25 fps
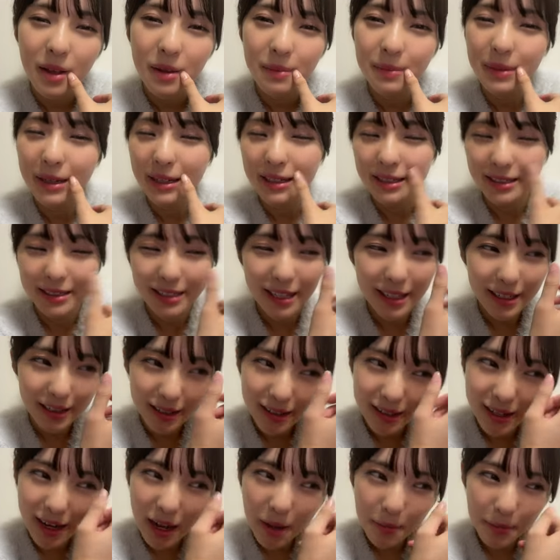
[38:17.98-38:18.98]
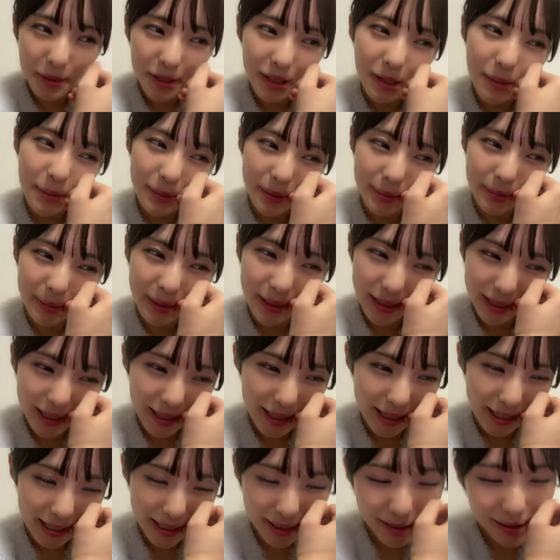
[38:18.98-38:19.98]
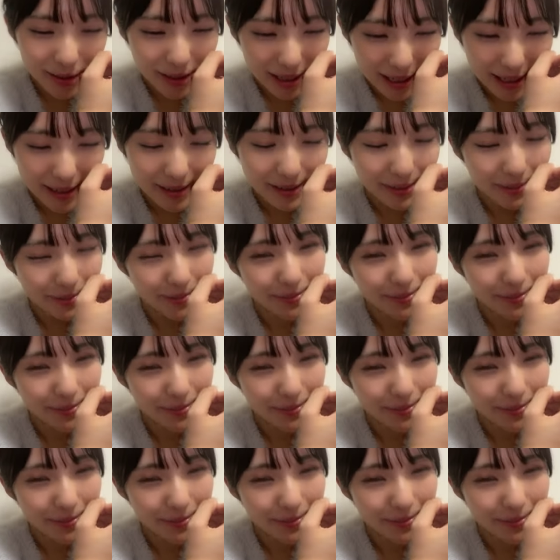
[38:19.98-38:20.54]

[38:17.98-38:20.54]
まあ最近ラーメン食べてばっかりなんだけどね